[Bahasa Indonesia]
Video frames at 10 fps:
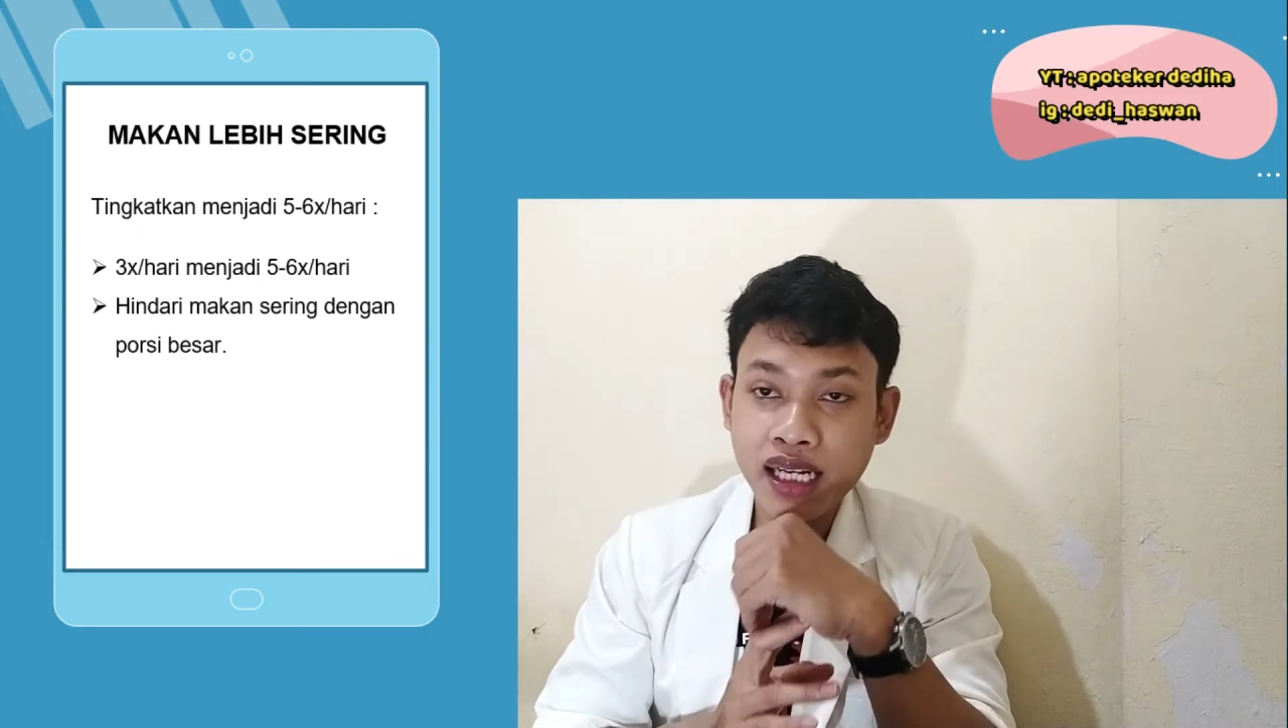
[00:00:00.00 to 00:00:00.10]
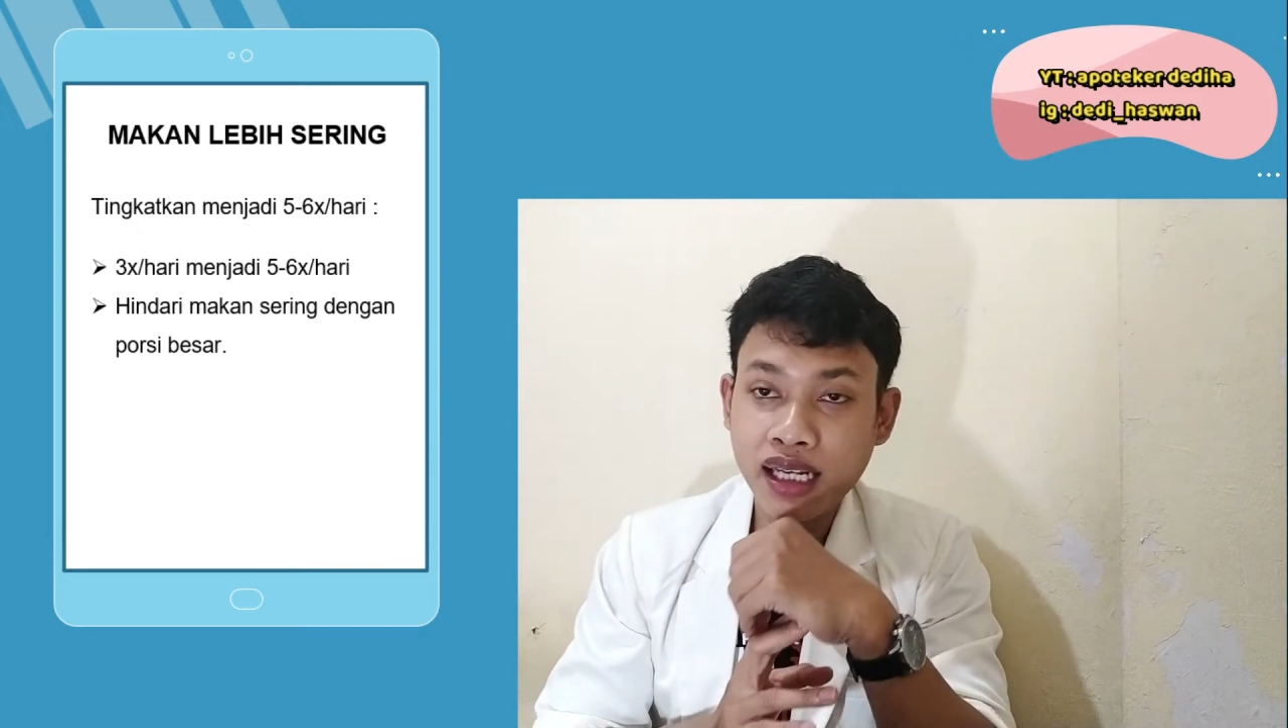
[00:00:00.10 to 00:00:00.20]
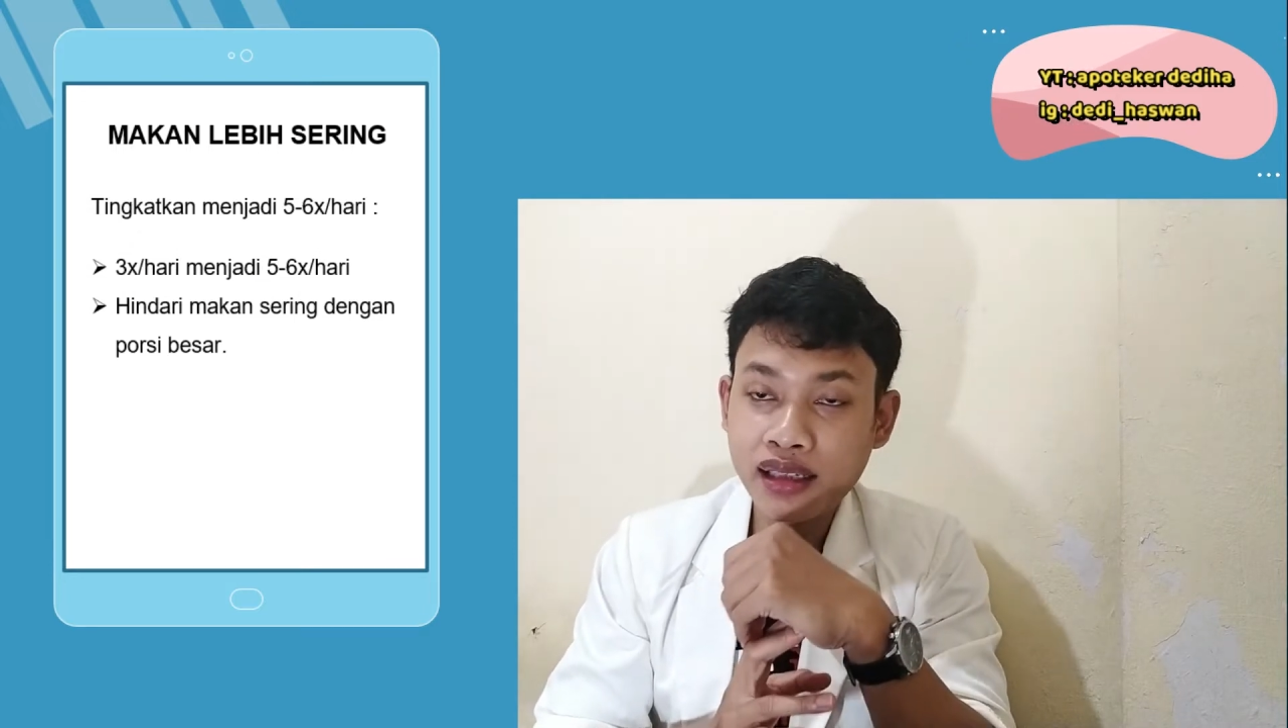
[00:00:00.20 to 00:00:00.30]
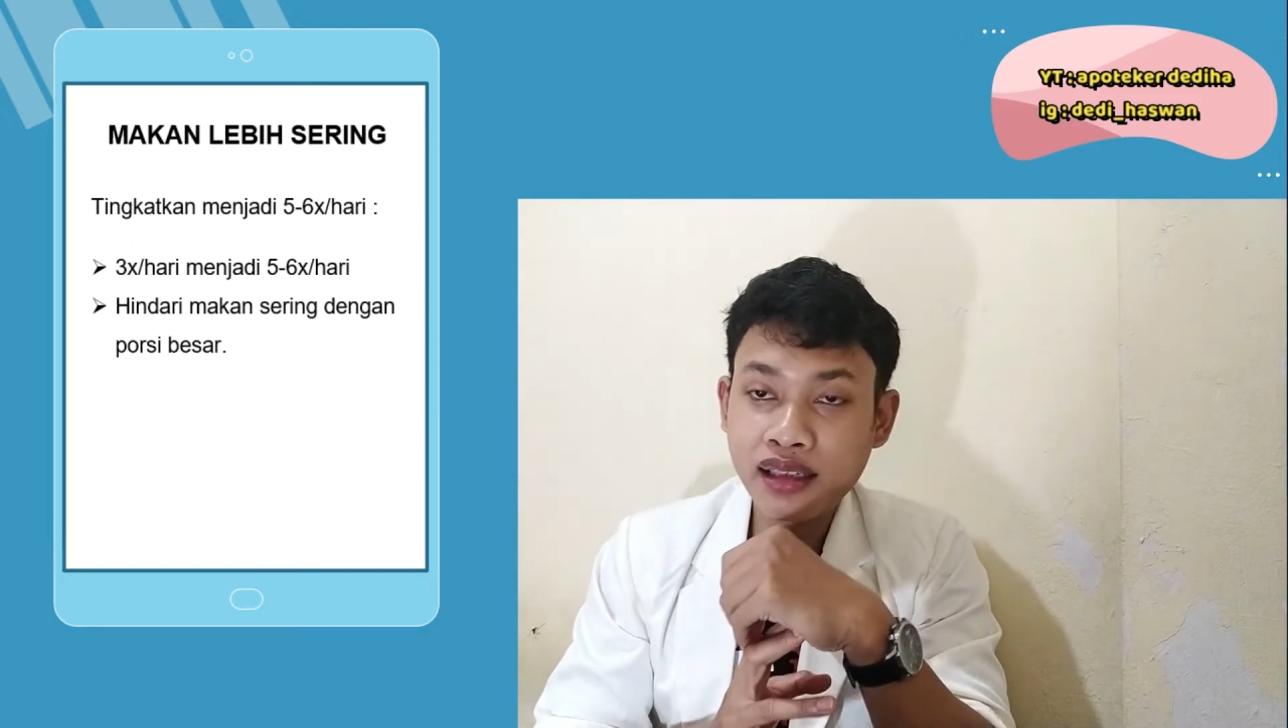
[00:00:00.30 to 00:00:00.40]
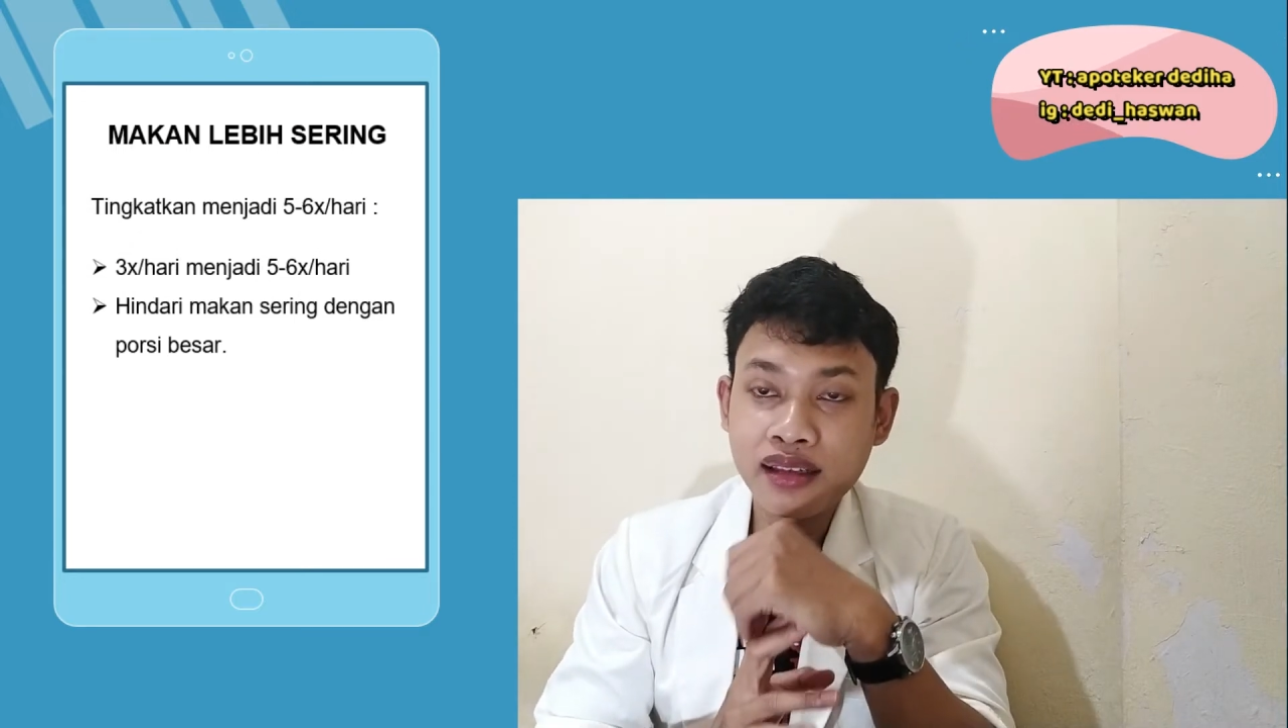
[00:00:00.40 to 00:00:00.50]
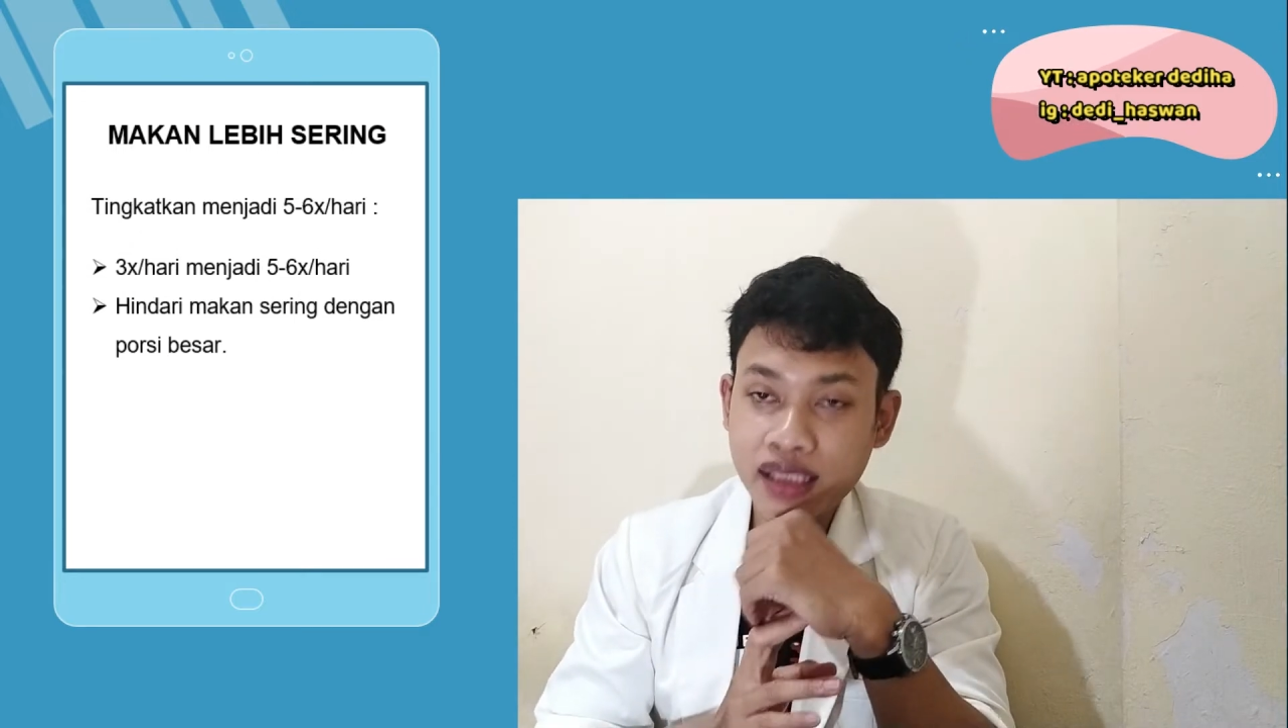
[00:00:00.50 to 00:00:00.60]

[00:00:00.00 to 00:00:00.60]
kali